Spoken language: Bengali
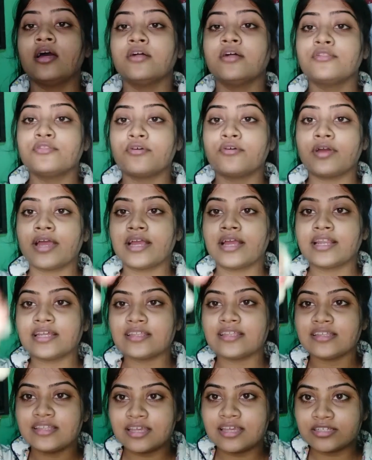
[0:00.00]
তো
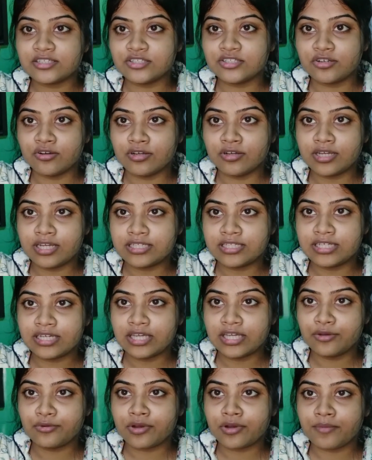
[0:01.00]
এটাতে দেখছো এই যে
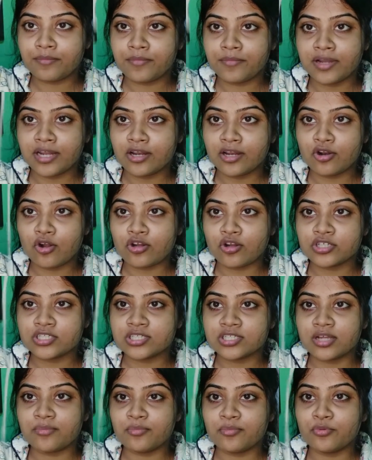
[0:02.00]
কিউকাম্বারের
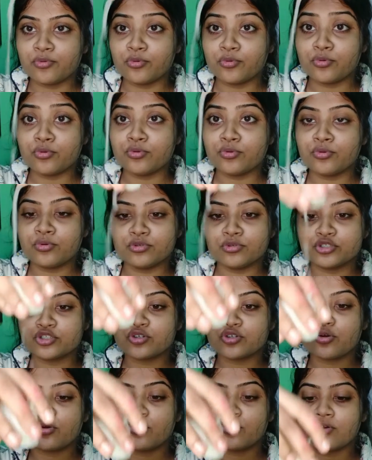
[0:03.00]
রসটা পুরো
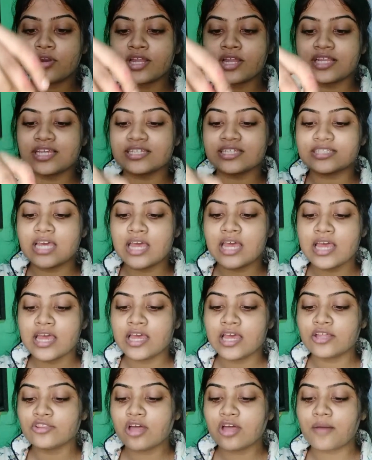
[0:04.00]
শোক করে নিয়েছে
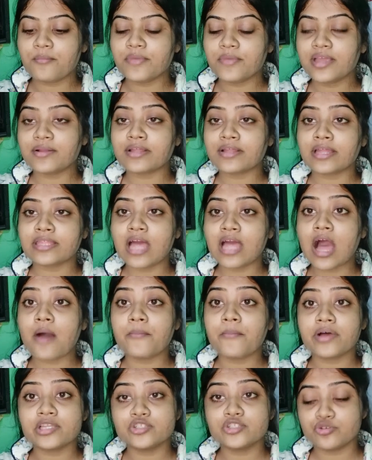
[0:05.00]
তো আমি এটাতে
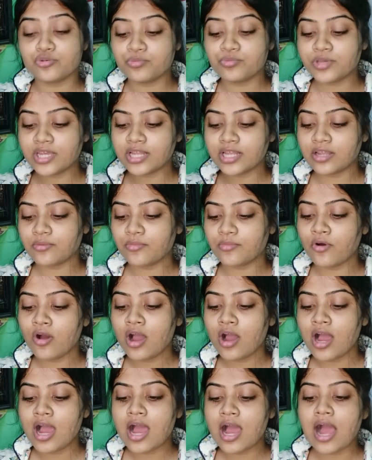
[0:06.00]
আবার চুবিয়ে নেব
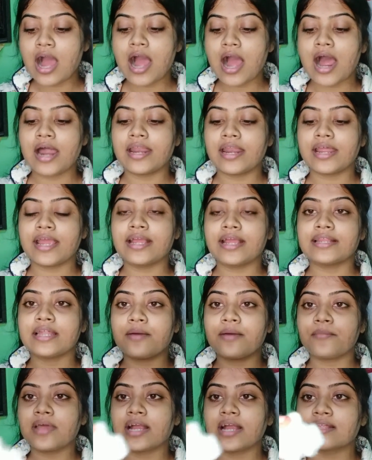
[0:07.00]
আর এটা
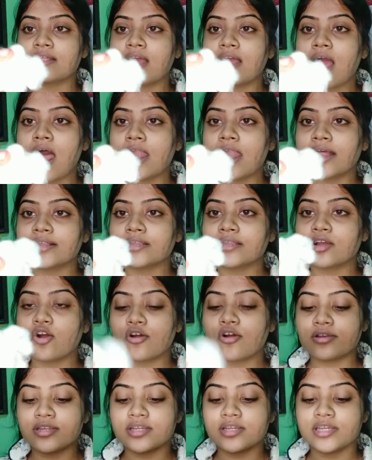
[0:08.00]
আমি একটা আর একটা
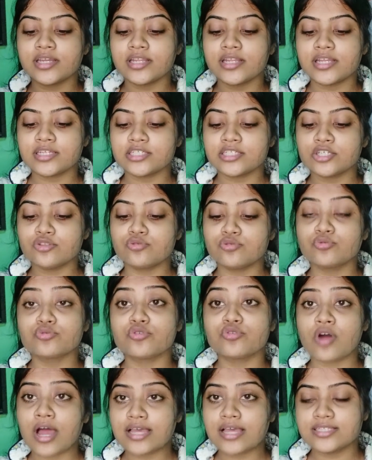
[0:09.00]
কটন নিয়ে নিয়েছি
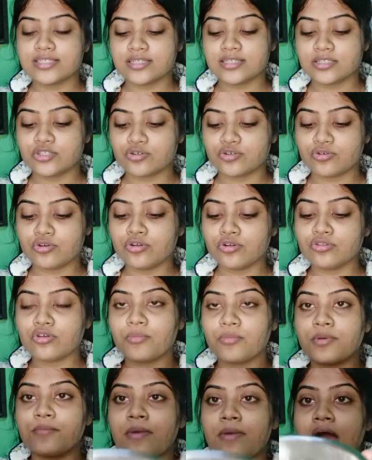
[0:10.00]
দুটো আইসের জন্য তো
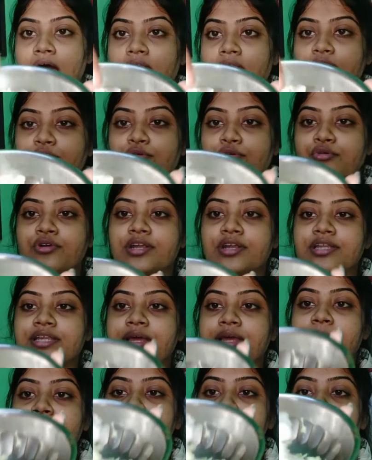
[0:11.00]
আমি ভালো করে
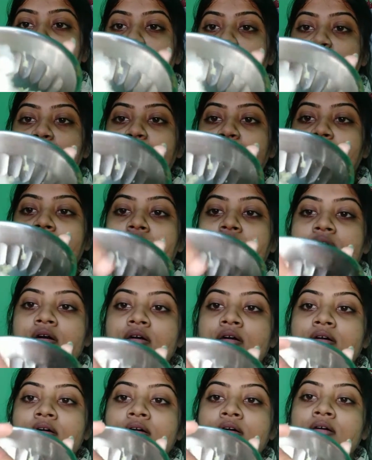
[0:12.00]
ডিপ করব
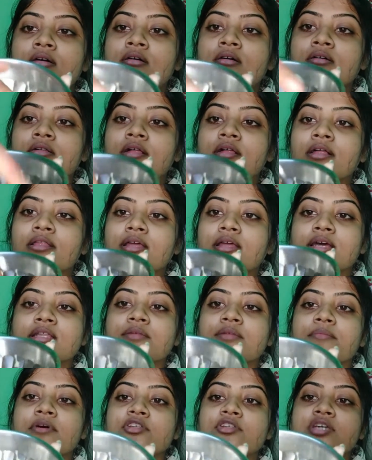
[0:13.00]

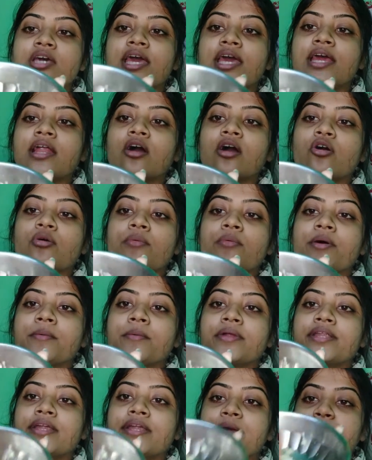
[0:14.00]
দেখতে পাচ্ছি এইরকমভাবে ডিপ